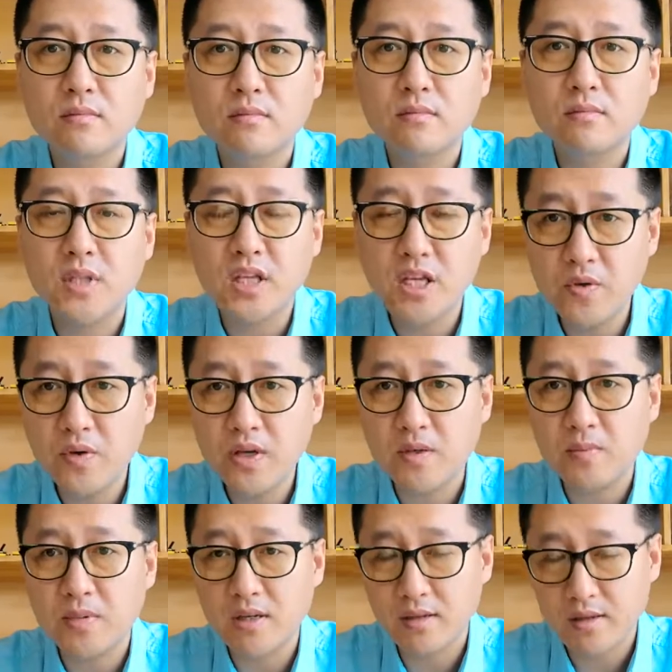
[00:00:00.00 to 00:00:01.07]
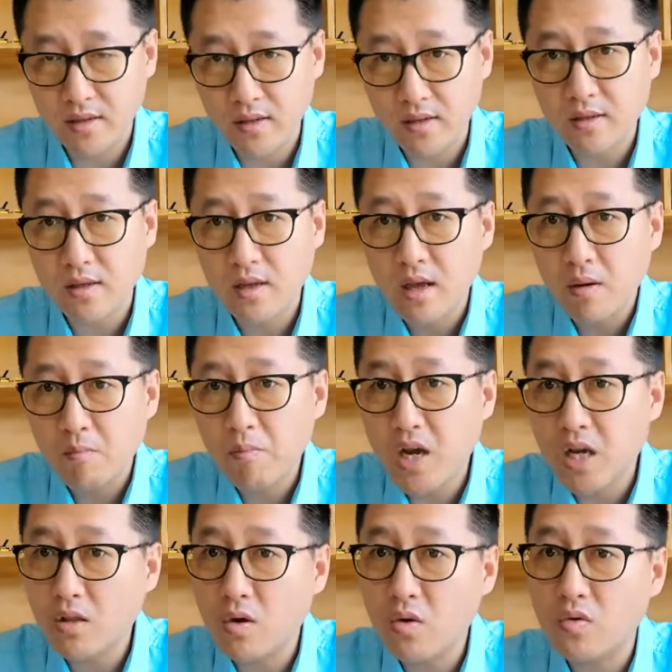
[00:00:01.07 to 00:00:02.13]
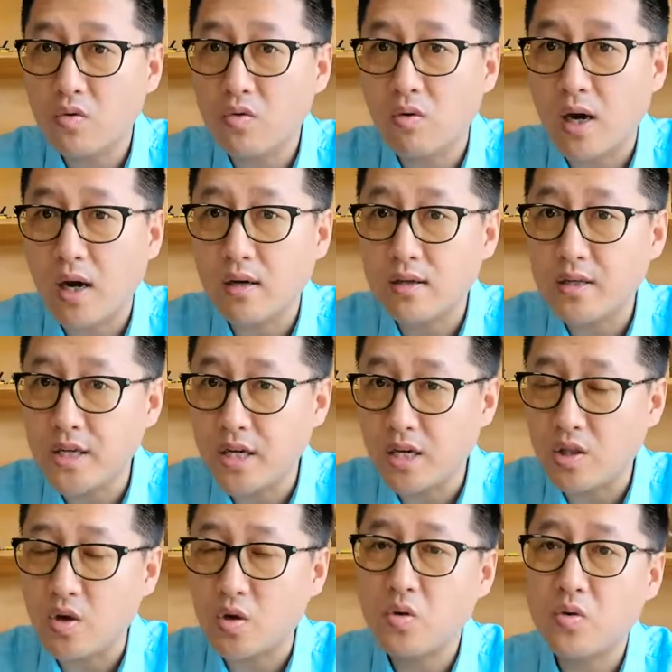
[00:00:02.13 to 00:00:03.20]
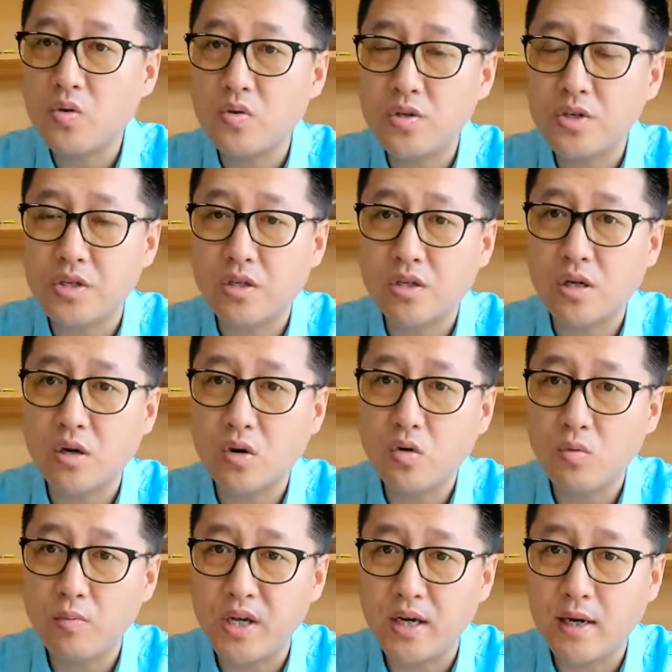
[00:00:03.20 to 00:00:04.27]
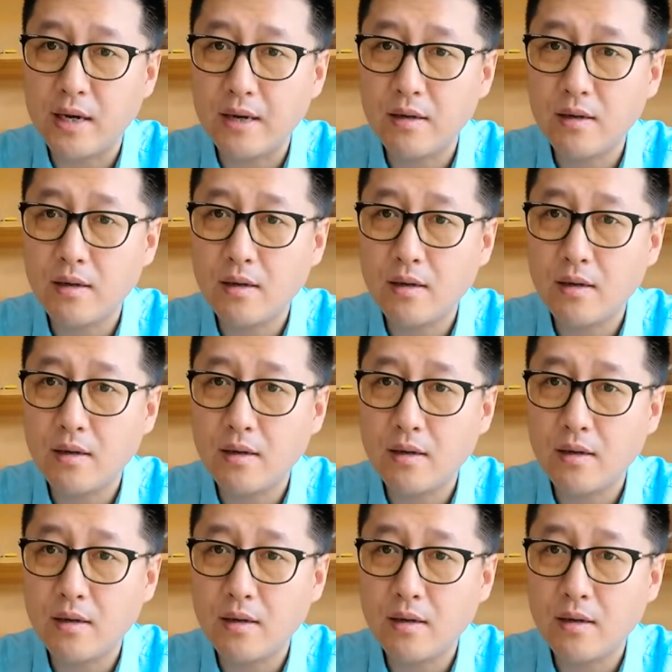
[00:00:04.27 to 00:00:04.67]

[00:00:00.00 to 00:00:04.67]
因为什么呢？第一，卖痛苦啊，也能够形成共鸣啊。